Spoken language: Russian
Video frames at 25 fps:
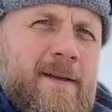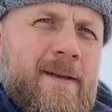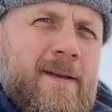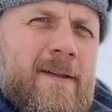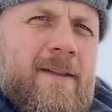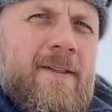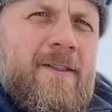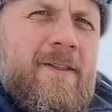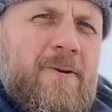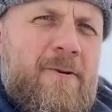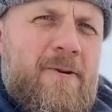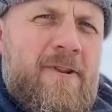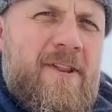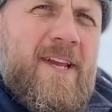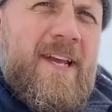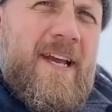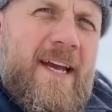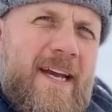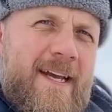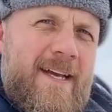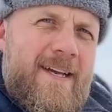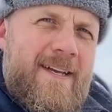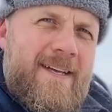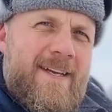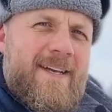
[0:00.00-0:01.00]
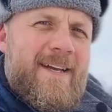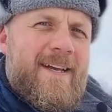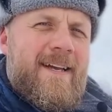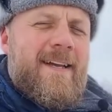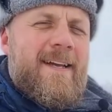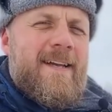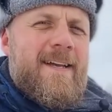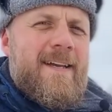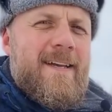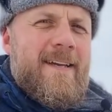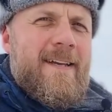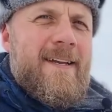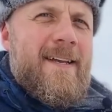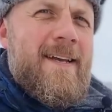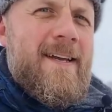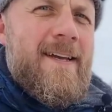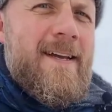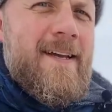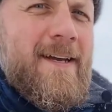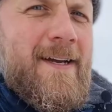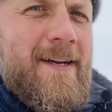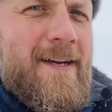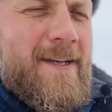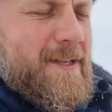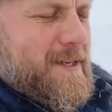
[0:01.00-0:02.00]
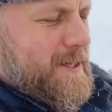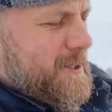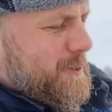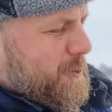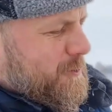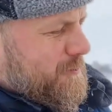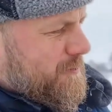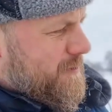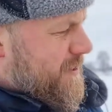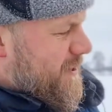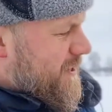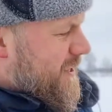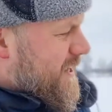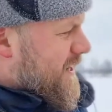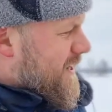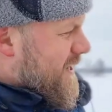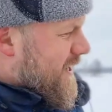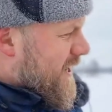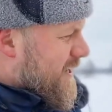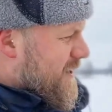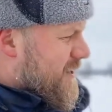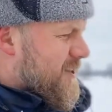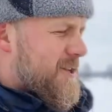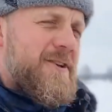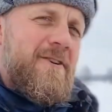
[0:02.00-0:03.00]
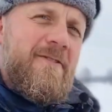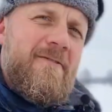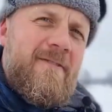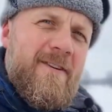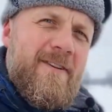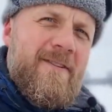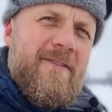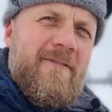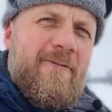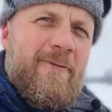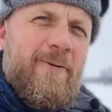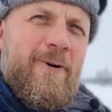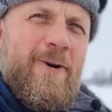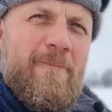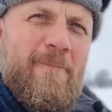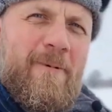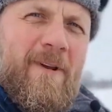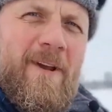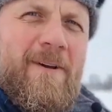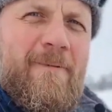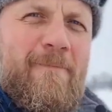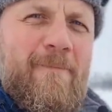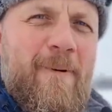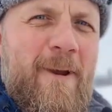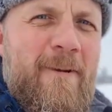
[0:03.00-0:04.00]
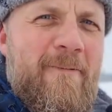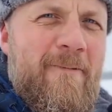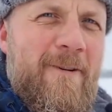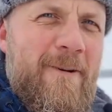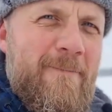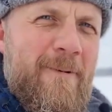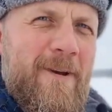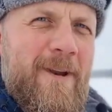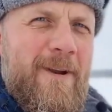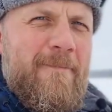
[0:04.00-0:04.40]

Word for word: Друзья, никто вас не ограничивает в форме при выборе